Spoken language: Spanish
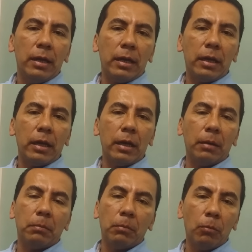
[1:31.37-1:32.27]
Eh,
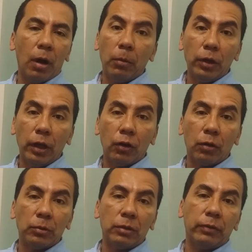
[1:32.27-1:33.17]
vuelvo y digo
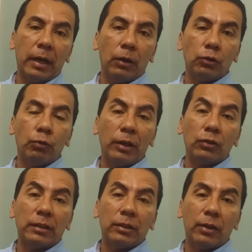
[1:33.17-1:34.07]
como si fueran los dueños
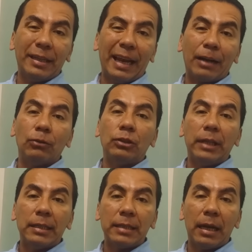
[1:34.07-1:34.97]
y señores de la
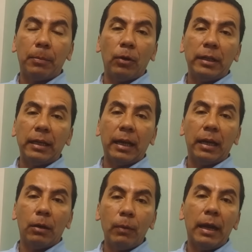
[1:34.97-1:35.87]
conciencia de la política en
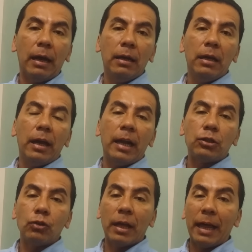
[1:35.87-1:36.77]
el Huila. El
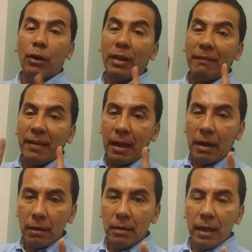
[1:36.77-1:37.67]
ciudadano de
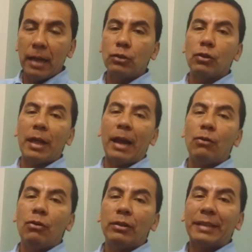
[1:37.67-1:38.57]
bien, el
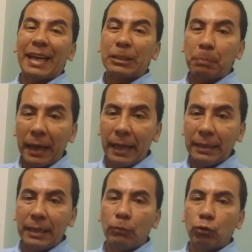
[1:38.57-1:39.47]
ciudadano
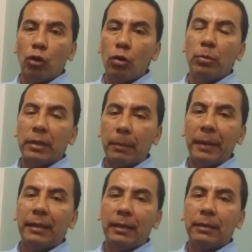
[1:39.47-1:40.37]
transparente, autónomo,
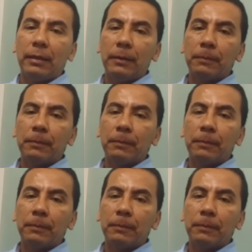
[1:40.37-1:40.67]
independiente,